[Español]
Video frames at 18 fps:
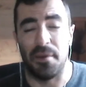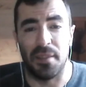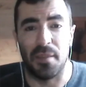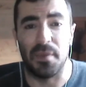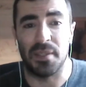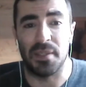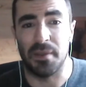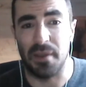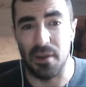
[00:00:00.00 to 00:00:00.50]
Cada vez
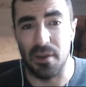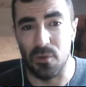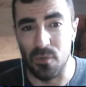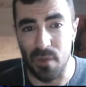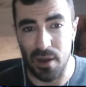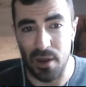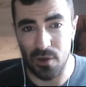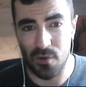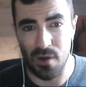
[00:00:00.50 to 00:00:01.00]
que pasaba
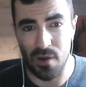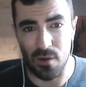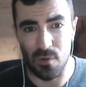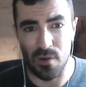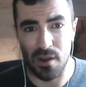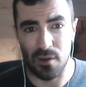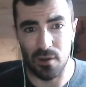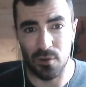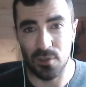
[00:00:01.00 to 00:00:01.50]
algún marrón,
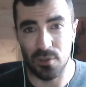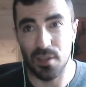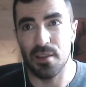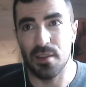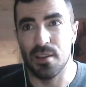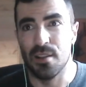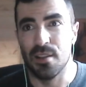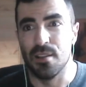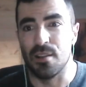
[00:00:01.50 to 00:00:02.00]
alguna
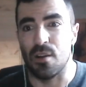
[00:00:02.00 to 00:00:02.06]
cosa,